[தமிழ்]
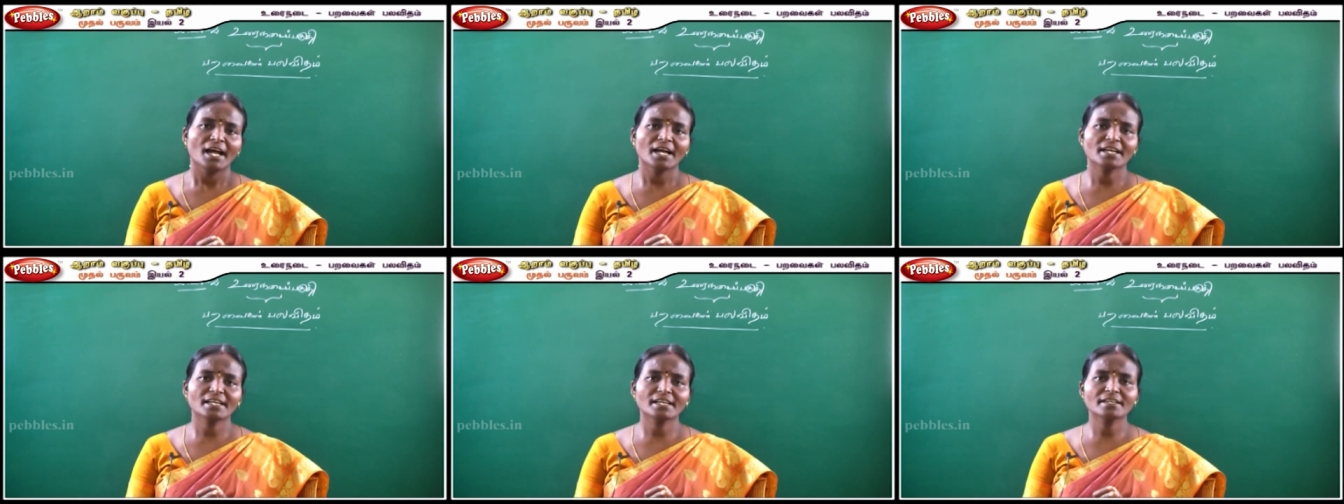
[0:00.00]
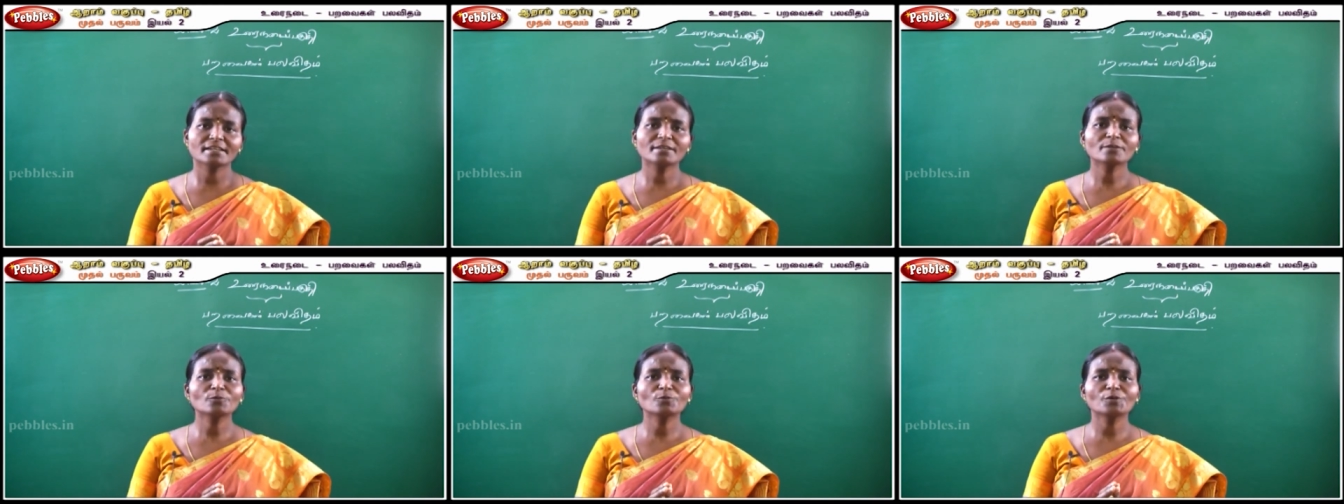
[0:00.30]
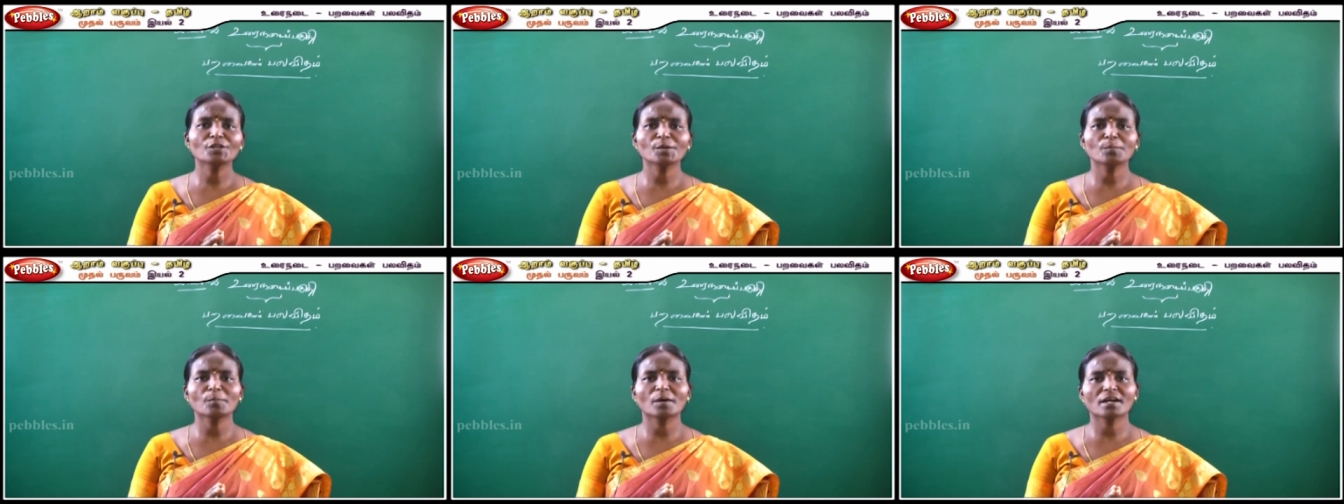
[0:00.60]
அங்கே
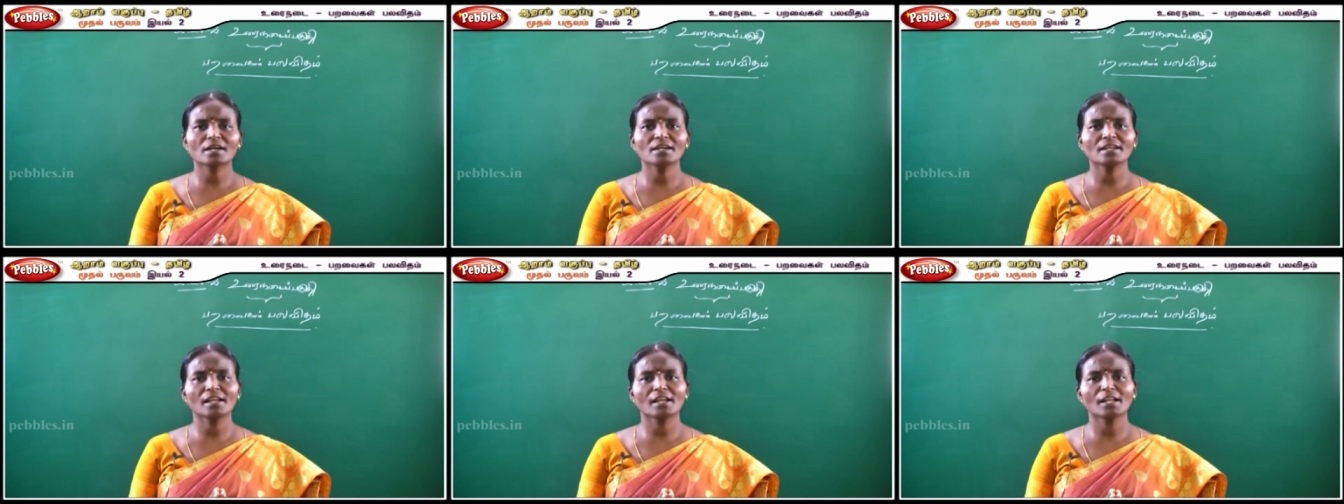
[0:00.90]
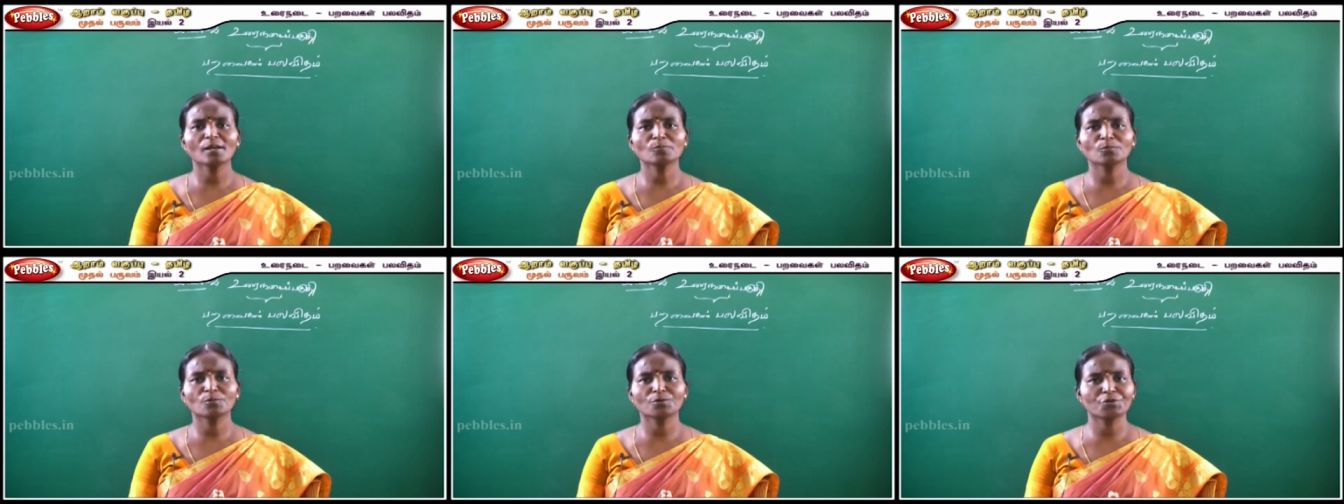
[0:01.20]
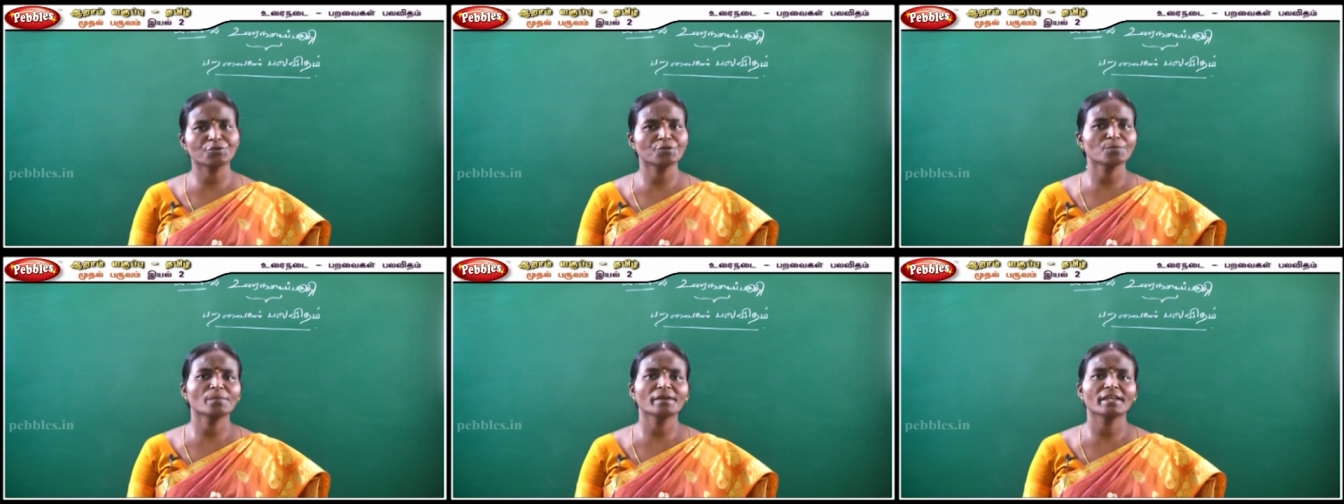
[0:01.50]
இருக்கக்கூடிய மக்கள் எல்லாம்
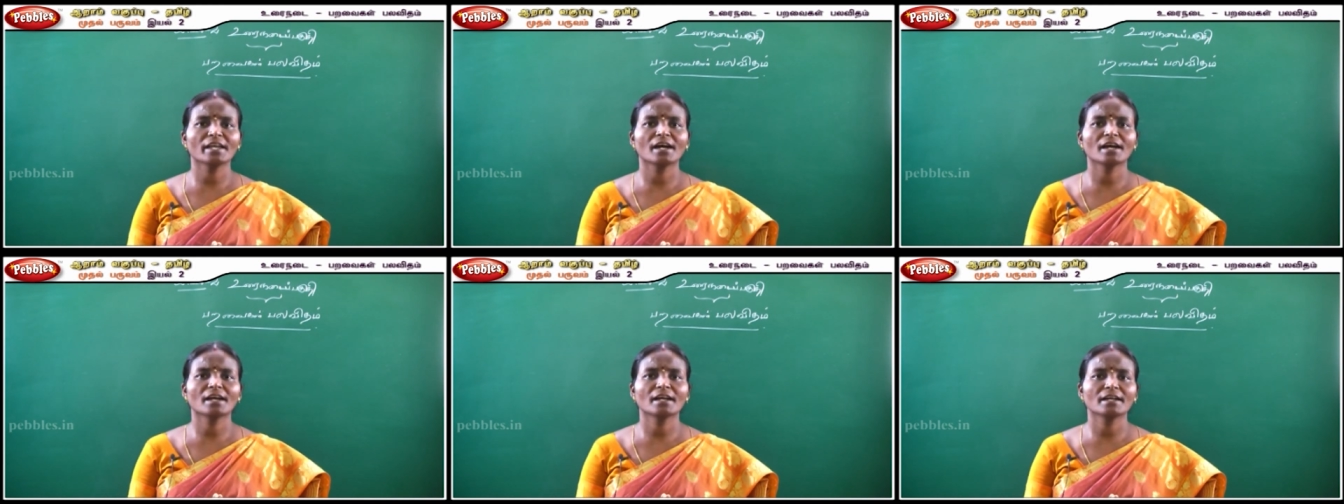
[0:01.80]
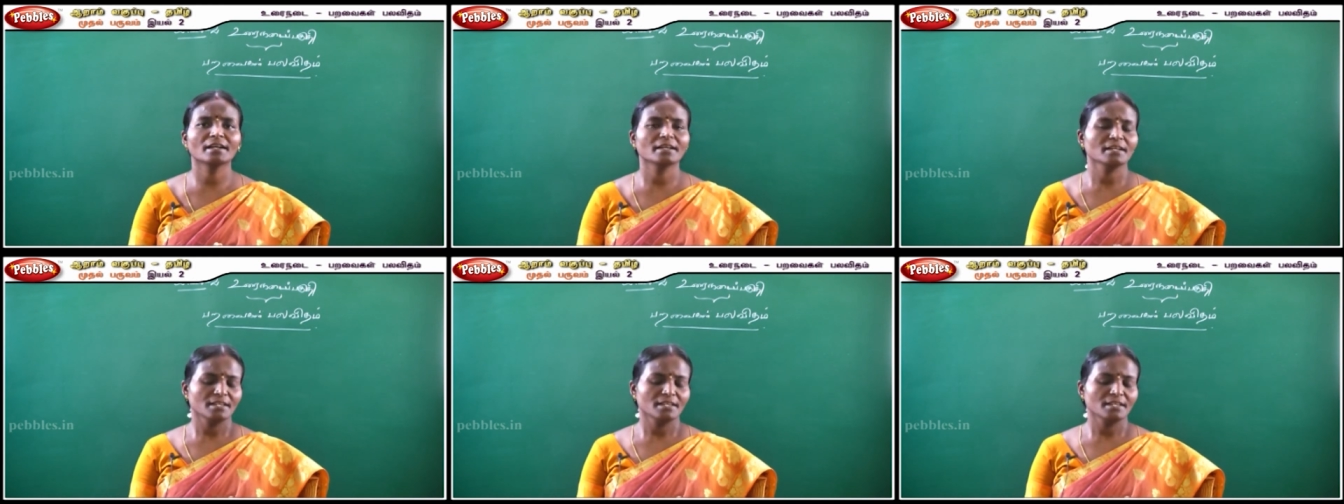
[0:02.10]
ஒற்றுமையாக